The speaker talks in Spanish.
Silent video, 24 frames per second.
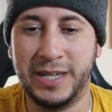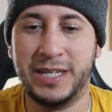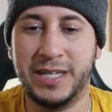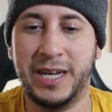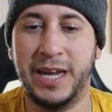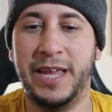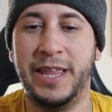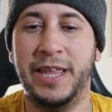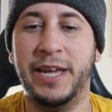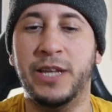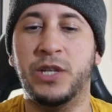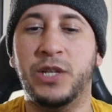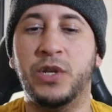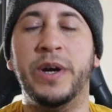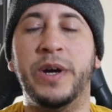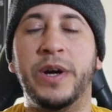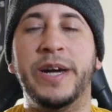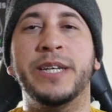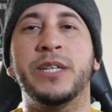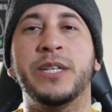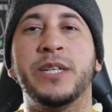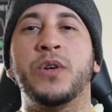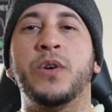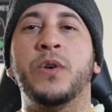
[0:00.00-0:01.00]
Y dicho
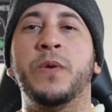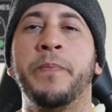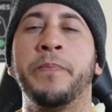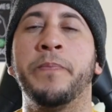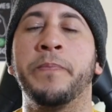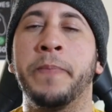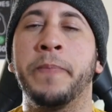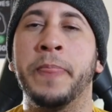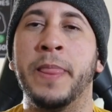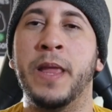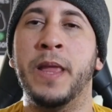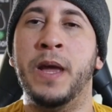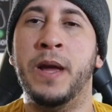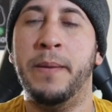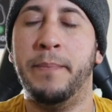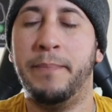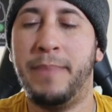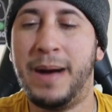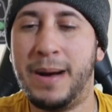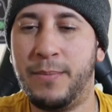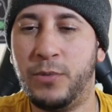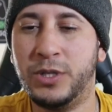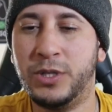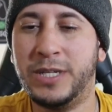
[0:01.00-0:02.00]
esto,
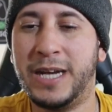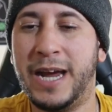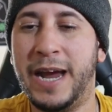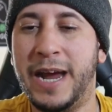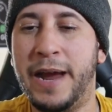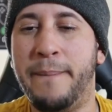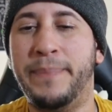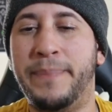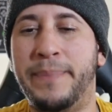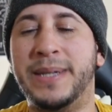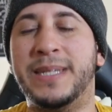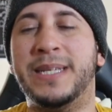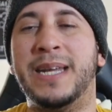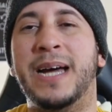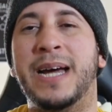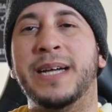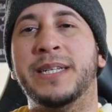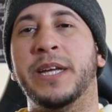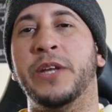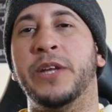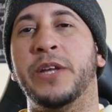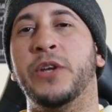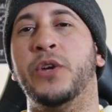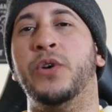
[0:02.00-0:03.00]
vamos a empezar,
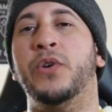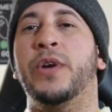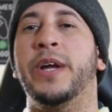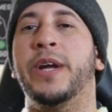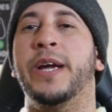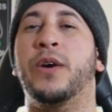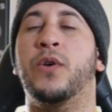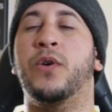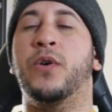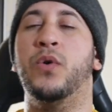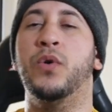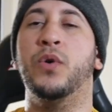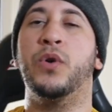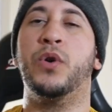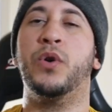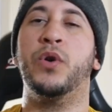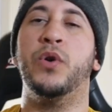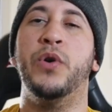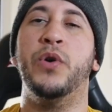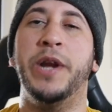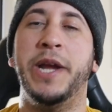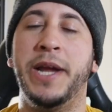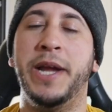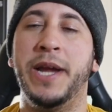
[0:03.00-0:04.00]
señores, con
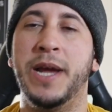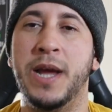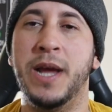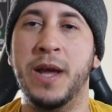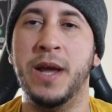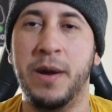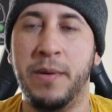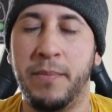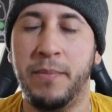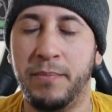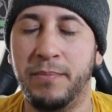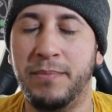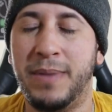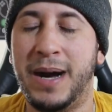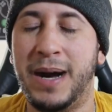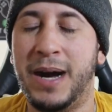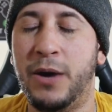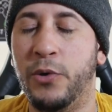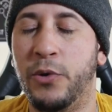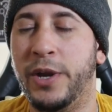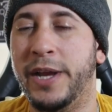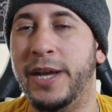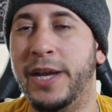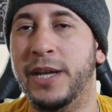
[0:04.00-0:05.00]
Ronnie
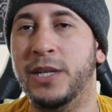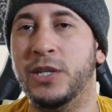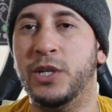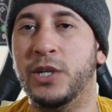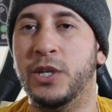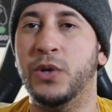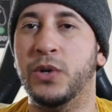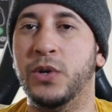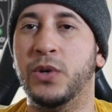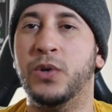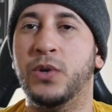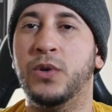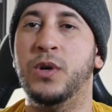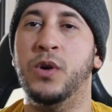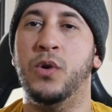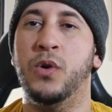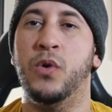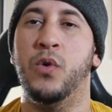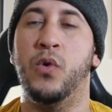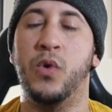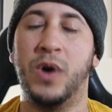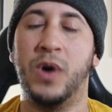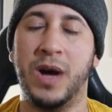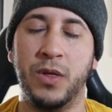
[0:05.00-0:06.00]
Mauricio,
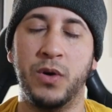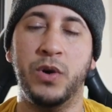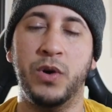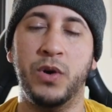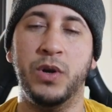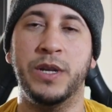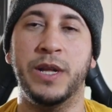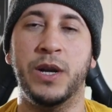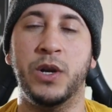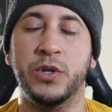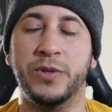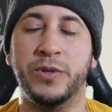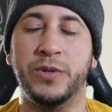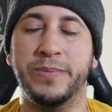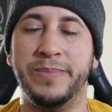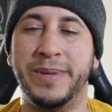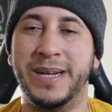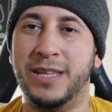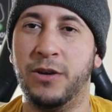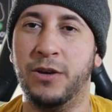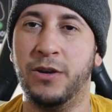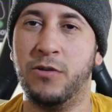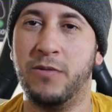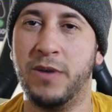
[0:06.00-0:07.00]
jugador de los Mets
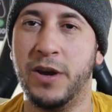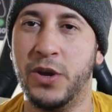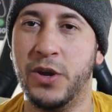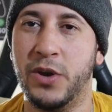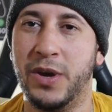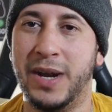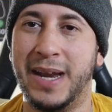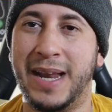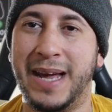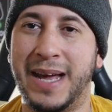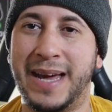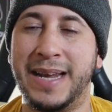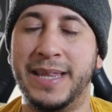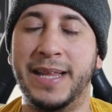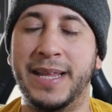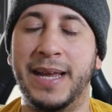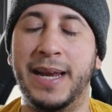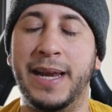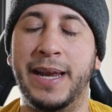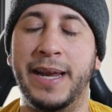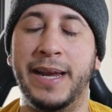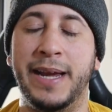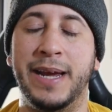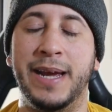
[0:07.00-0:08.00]
de Nueva York en las grandes
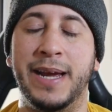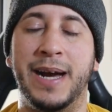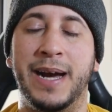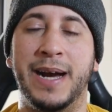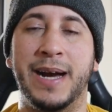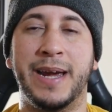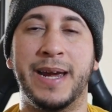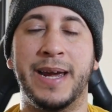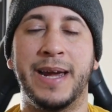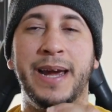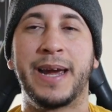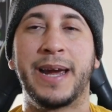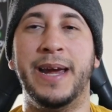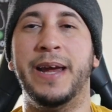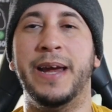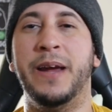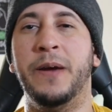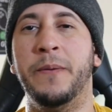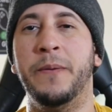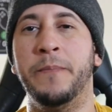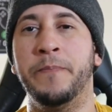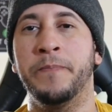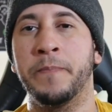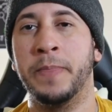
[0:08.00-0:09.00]
ligas,
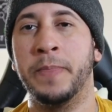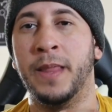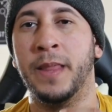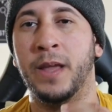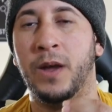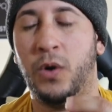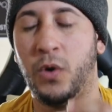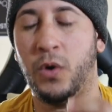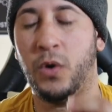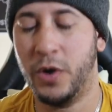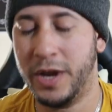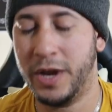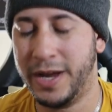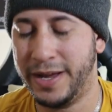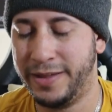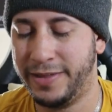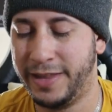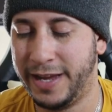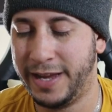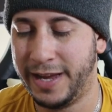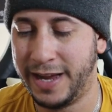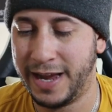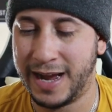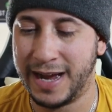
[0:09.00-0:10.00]
que hoy en
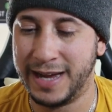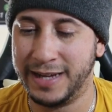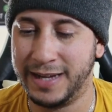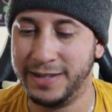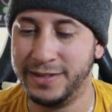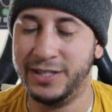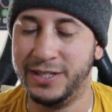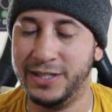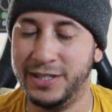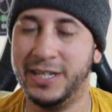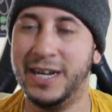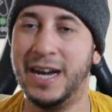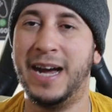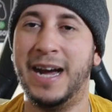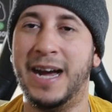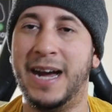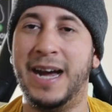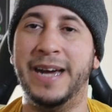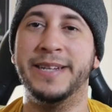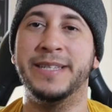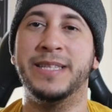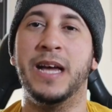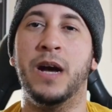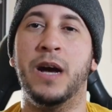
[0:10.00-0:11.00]
día ya
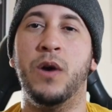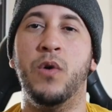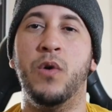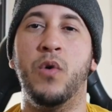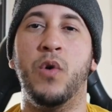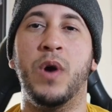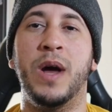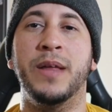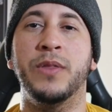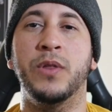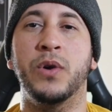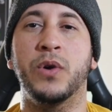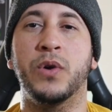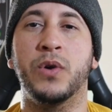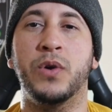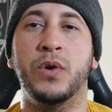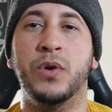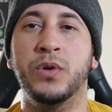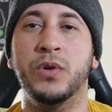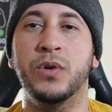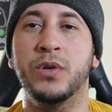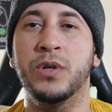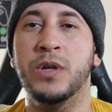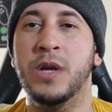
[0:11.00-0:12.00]
está jugando
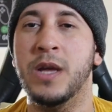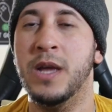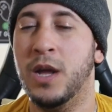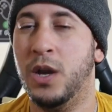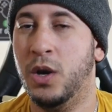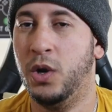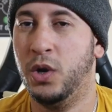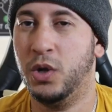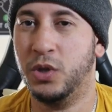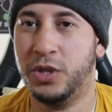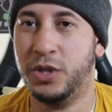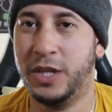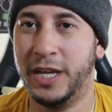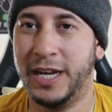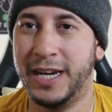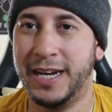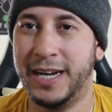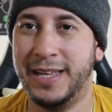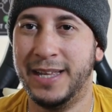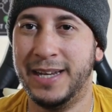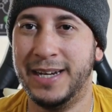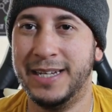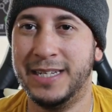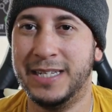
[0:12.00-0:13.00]
con los Tigres
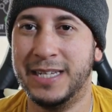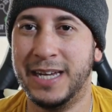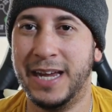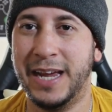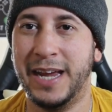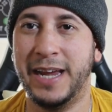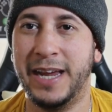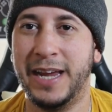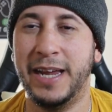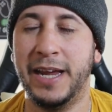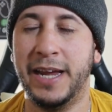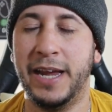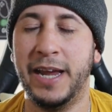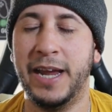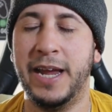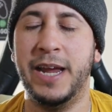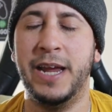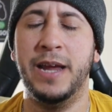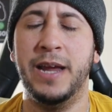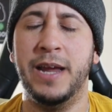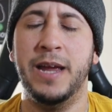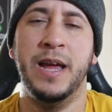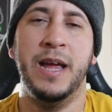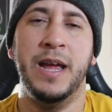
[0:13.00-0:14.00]
del Licey
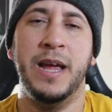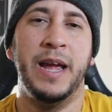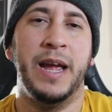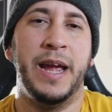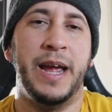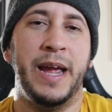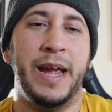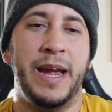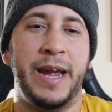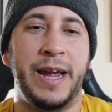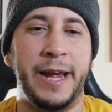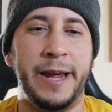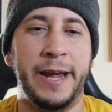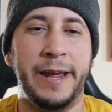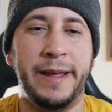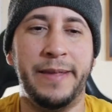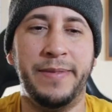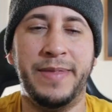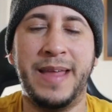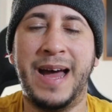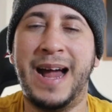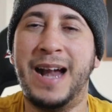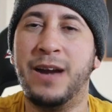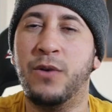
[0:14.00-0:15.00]
y eh,
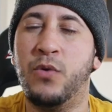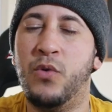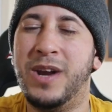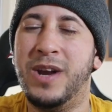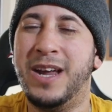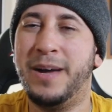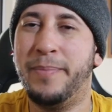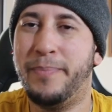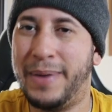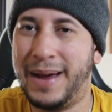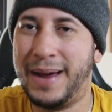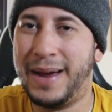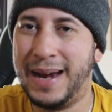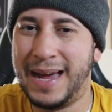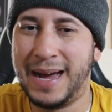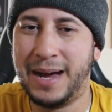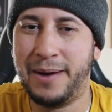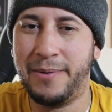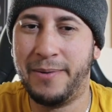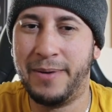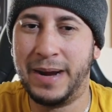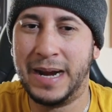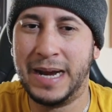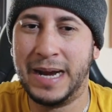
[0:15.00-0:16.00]
da algunas
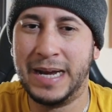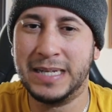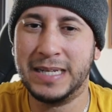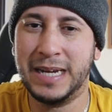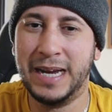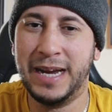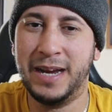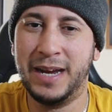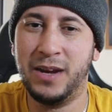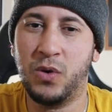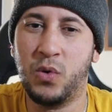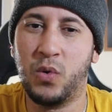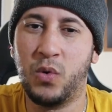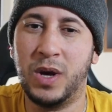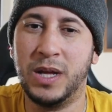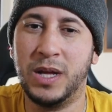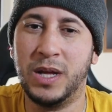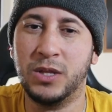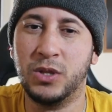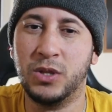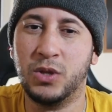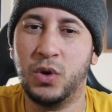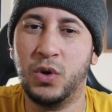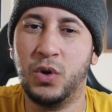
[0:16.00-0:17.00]
palabras en
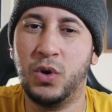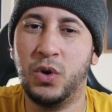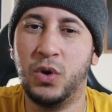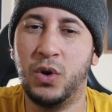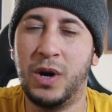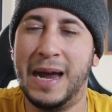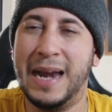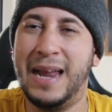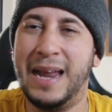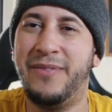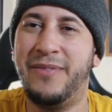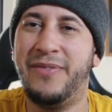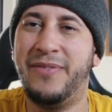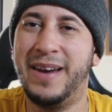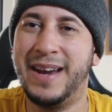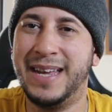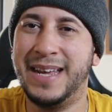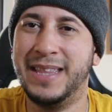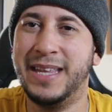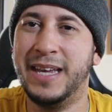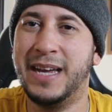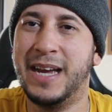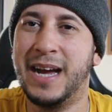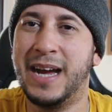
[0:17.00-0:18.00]
cuanto a la
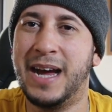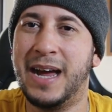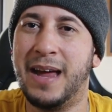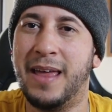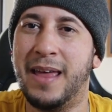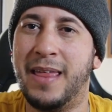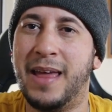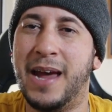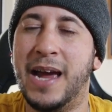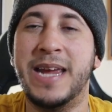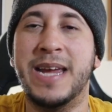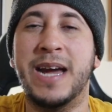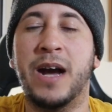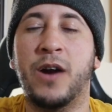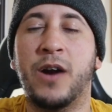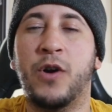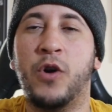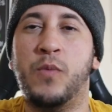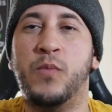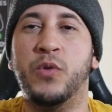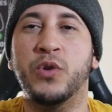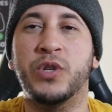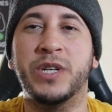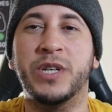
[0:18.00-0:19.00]
fanaticada y a
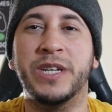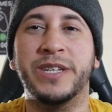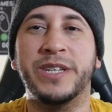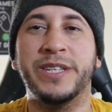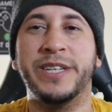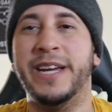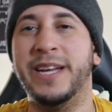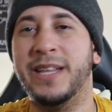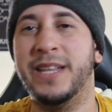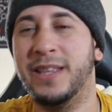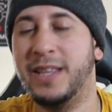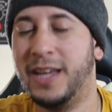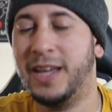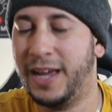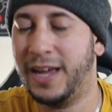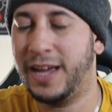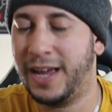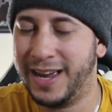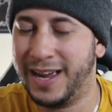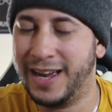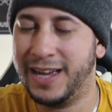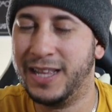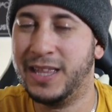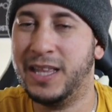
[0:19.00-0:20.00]
cómo se siente
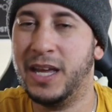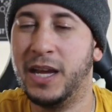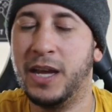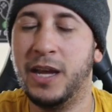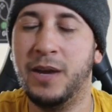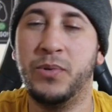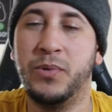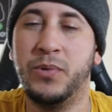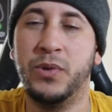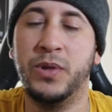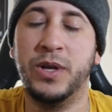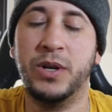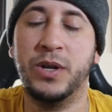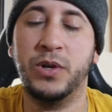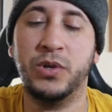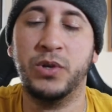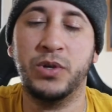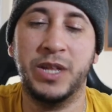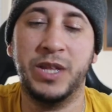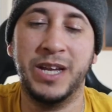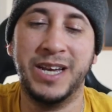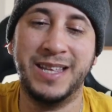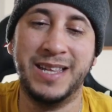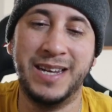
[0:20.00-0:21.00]
en este equipo de los
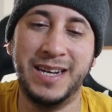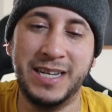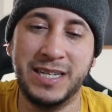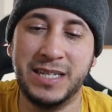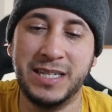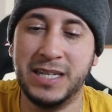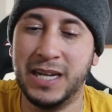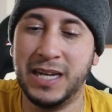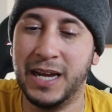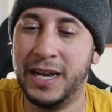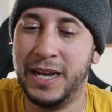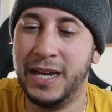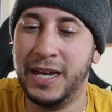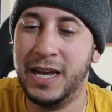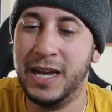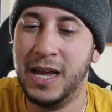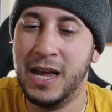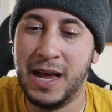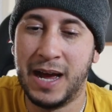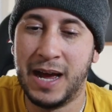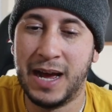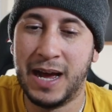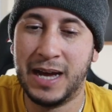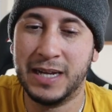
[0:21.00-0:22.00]
Tigres del Licey.
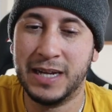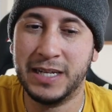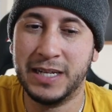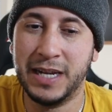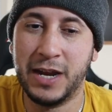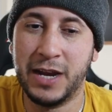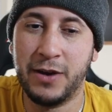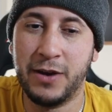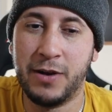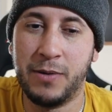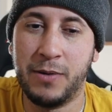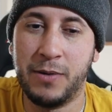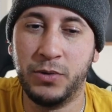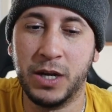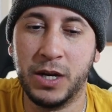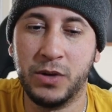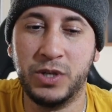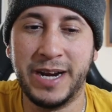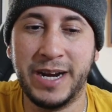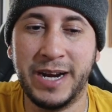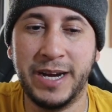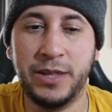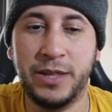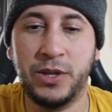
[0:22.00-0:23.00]
Así que vamos a escuchar
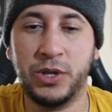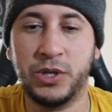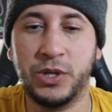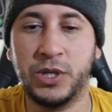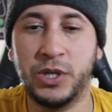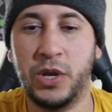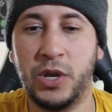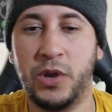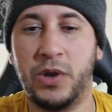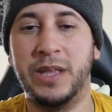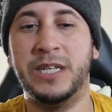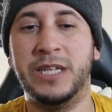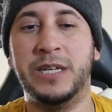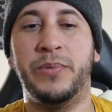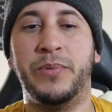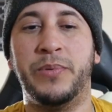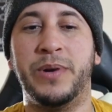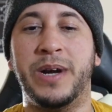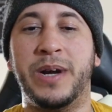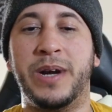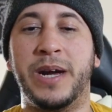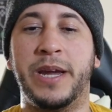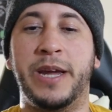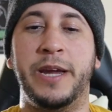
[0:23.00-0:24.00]
esto, señores. Dice por
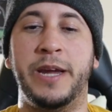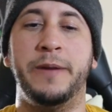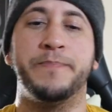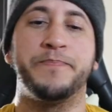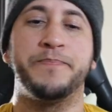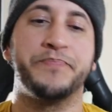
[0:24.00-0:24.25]
aquí,